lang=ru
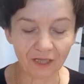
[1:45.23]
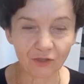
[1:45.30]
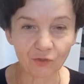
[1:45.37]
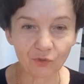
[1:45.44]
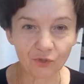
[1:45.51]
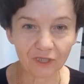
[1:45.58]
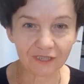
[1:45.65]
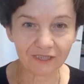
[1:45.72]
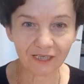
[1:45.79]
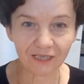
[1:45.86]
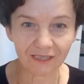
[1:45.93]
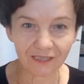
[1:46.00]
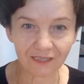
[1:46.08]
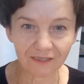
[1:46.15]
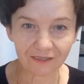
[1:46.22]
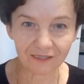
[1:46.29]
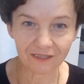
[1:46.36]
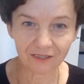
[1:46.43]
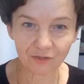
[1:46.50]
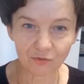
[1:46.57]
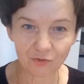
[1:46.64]
Но когда я
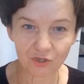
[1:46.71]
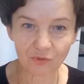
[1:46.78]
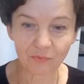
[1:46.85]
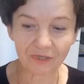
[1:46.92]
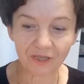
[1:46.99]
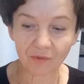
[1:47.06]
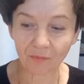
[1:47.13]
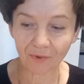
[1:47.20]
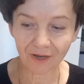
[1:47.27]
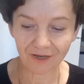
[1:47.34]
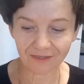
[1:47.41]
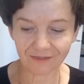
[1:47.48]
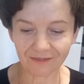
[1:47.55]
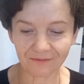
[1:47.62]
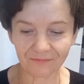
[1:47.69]
начала уже понимать